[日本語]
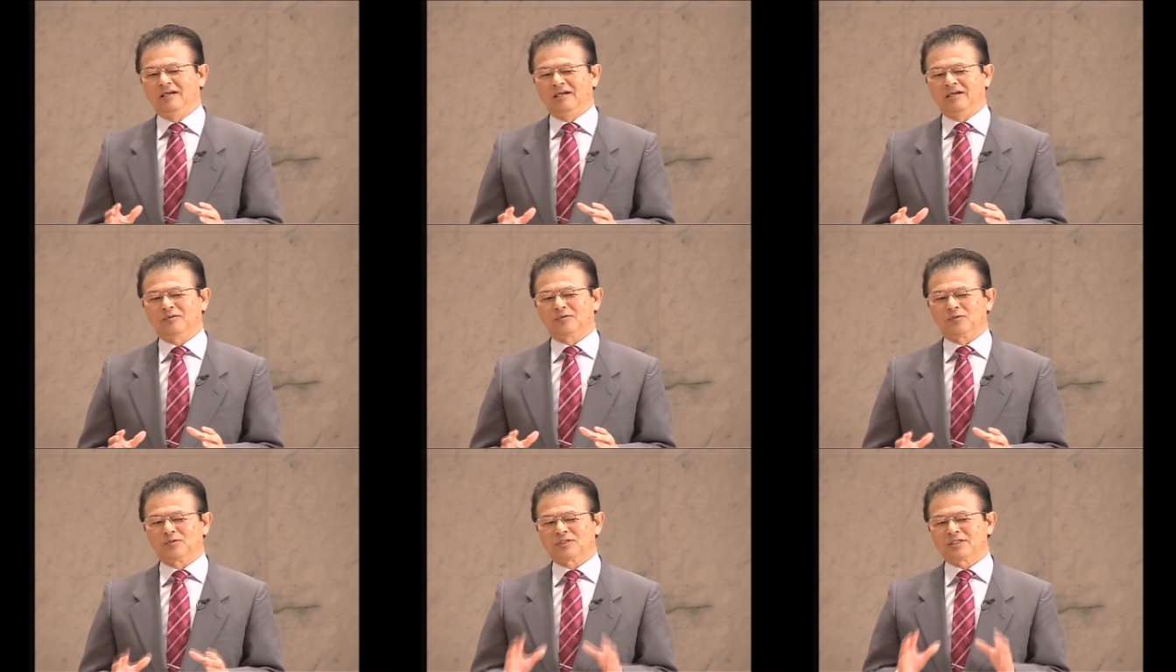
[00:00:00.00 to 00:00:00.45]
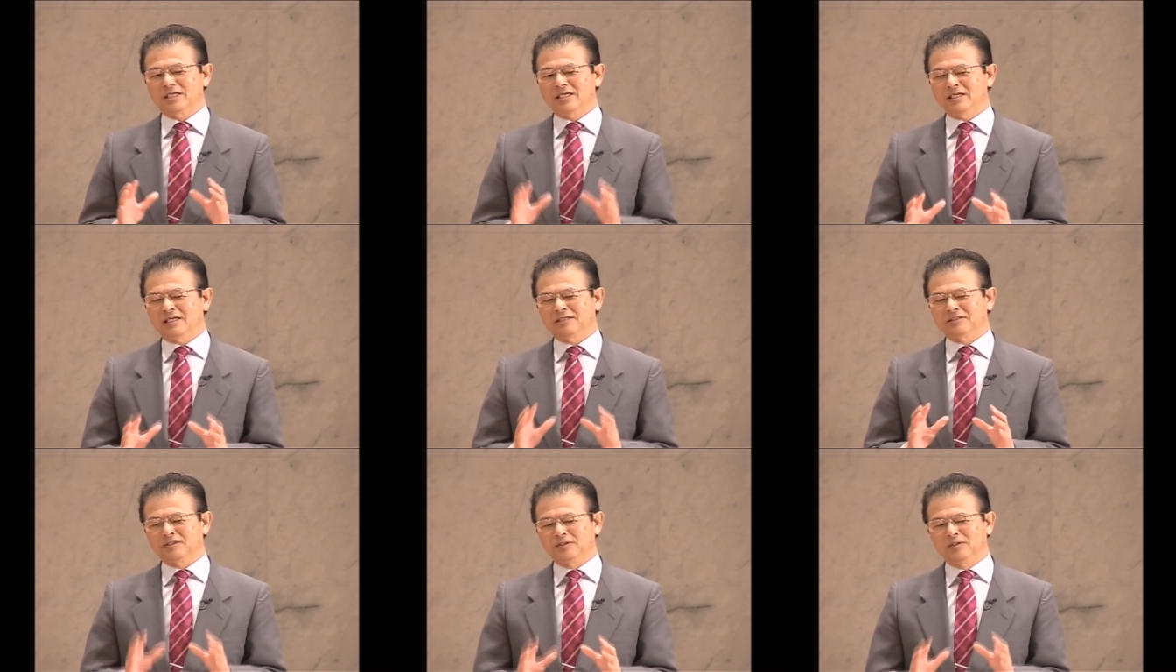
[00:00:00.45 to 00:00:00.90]
この生
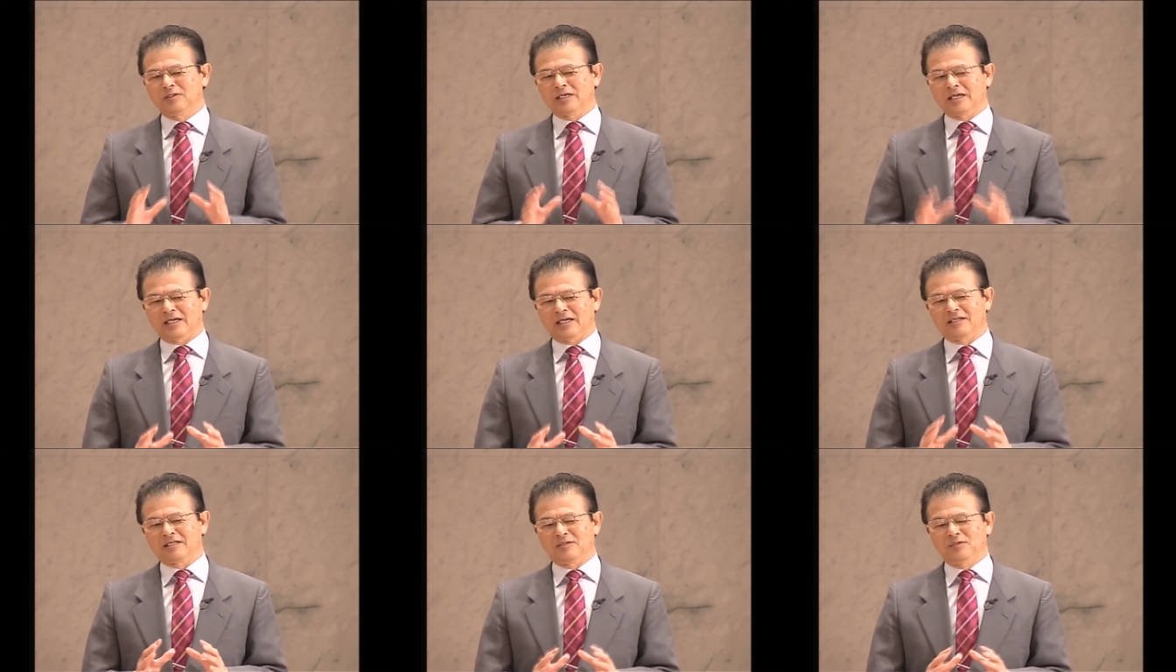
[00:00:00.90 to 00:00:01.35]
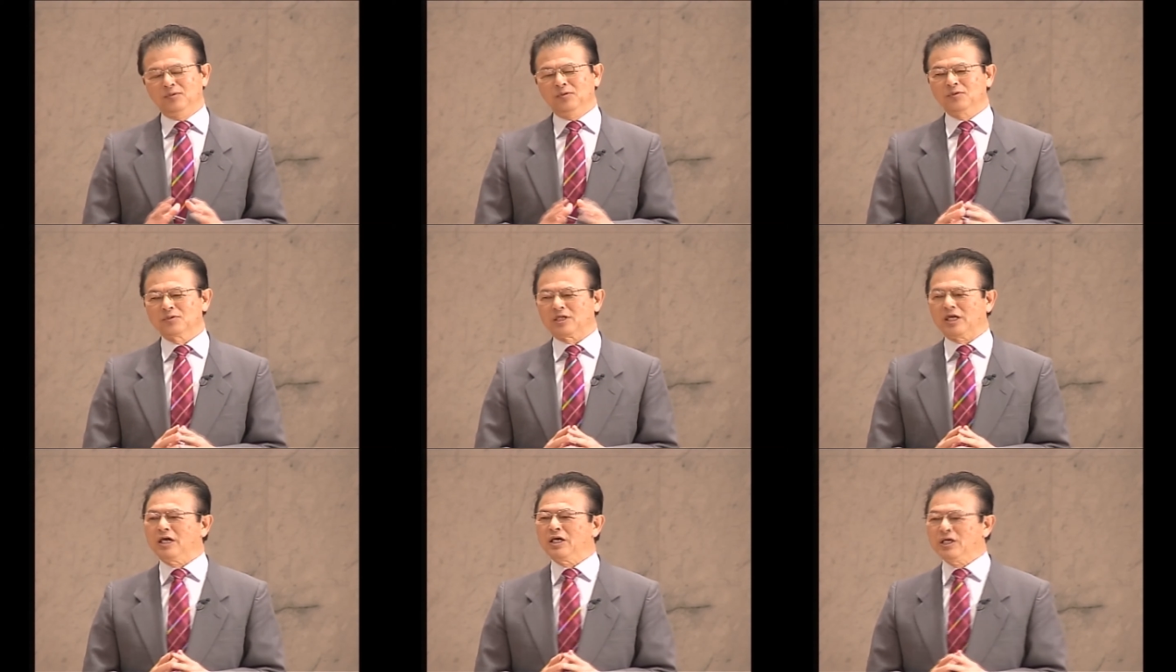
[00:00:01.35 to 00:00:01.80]
活の中でど
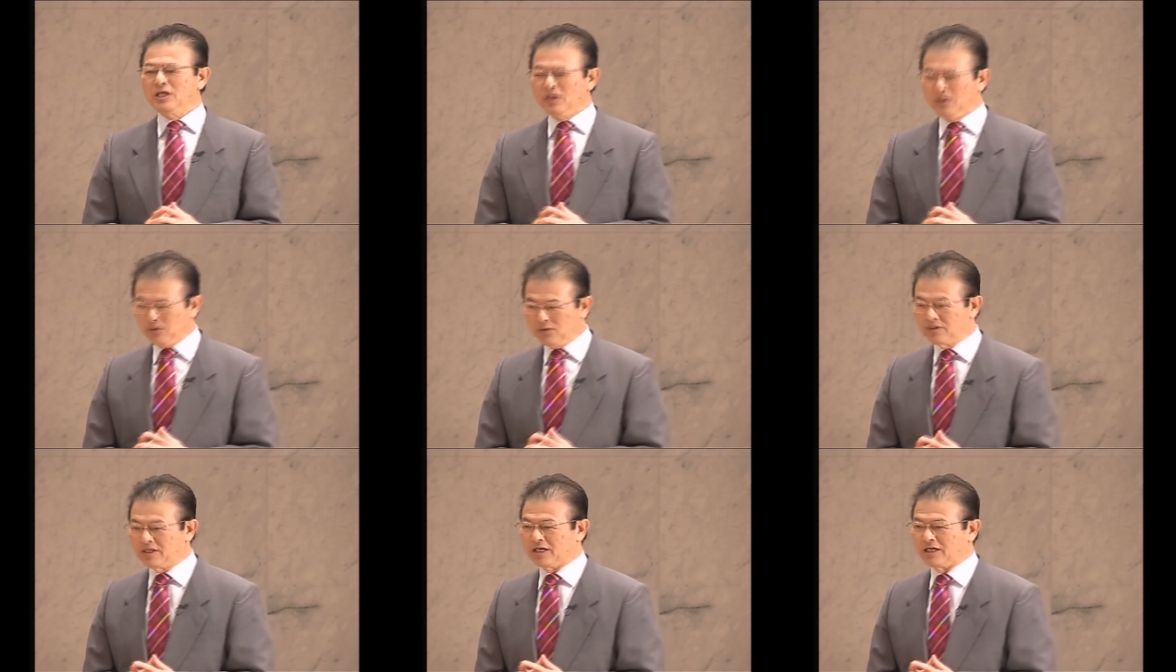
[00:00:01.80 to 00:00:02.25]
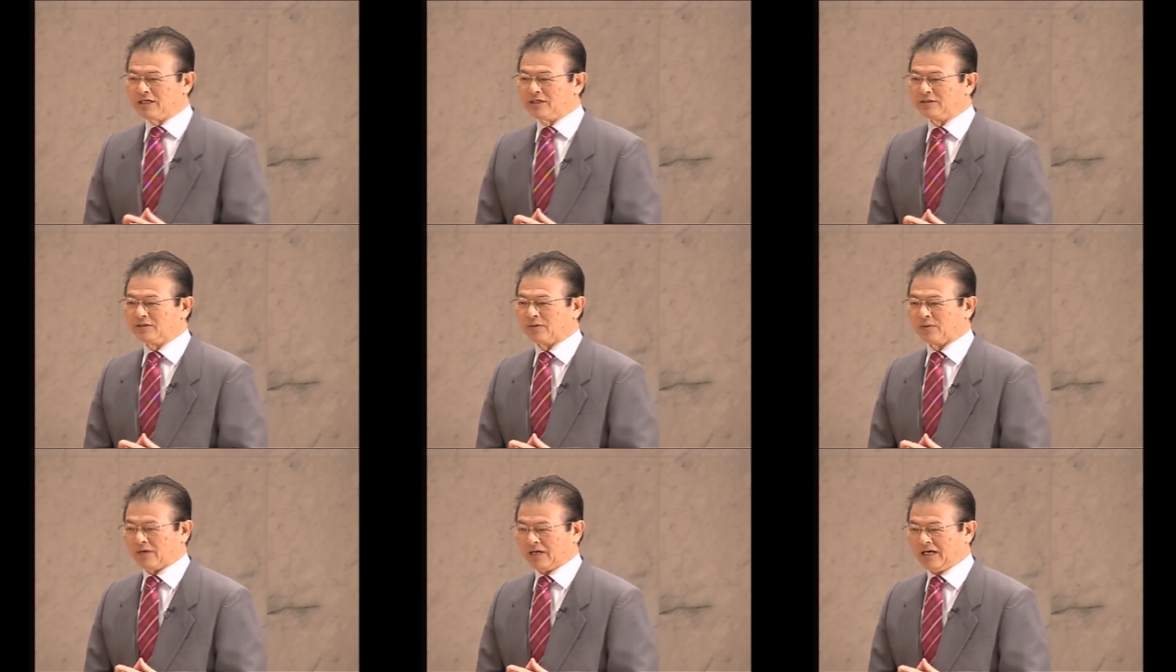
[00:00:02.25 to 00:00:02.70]
う適用できる
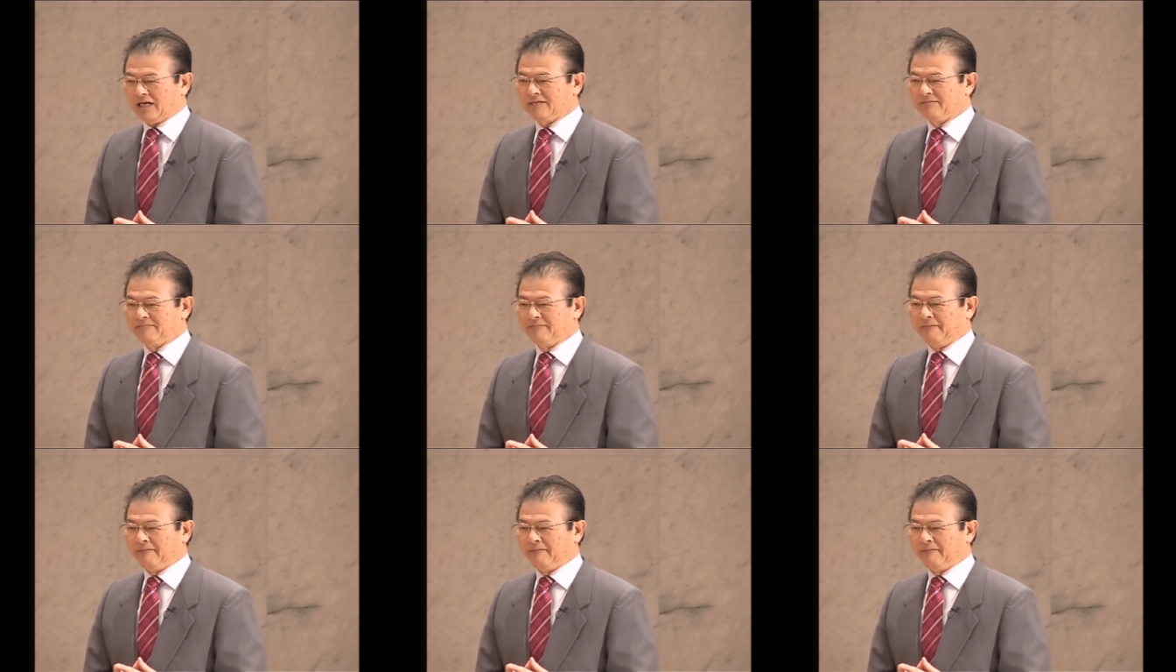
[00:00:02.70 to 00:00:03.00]
のか